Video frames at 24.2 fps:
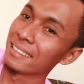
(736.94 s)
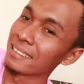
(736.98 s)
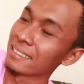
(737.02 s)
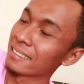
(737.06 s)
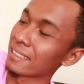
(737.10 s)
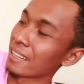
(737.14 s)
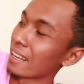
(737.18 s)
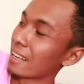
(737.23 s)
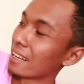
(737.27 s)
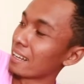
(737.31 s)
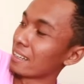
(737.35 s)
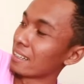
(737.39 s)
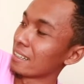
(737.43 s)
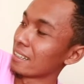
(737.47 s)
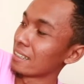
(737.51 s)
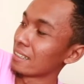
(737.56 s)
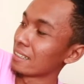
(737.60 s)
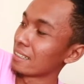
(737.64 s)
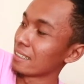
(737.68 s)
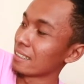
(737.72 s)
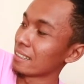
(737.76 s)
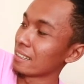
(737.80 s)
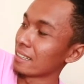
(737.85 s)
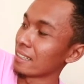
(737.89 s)
nah
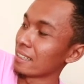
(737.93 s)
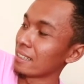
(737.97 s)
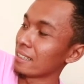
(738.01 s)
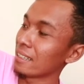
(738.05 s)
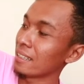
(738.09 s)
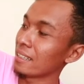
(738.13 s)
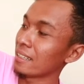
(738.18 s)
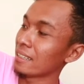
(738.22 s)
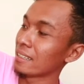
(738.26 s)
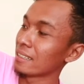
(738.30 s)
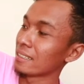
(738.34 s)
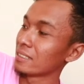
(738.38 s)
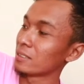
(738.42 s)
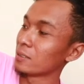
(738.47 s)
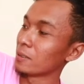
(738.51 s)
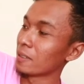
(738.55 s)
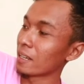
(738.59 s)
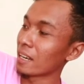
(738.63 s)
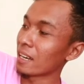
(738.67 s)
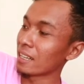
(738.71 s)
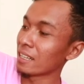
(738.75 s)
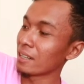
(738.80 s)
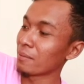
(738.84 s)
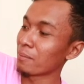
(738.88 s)
ini
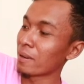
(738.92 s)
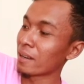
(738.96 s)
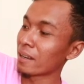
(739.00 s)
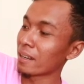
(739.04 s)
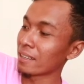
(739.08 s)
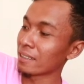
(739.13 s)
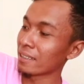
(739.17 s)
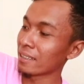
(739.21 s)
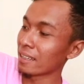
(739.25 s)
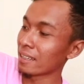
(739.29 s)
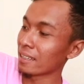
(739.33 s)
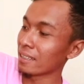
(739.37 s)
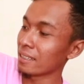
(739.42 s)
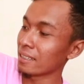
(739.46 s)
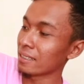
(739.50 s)
joran ibaratnya ini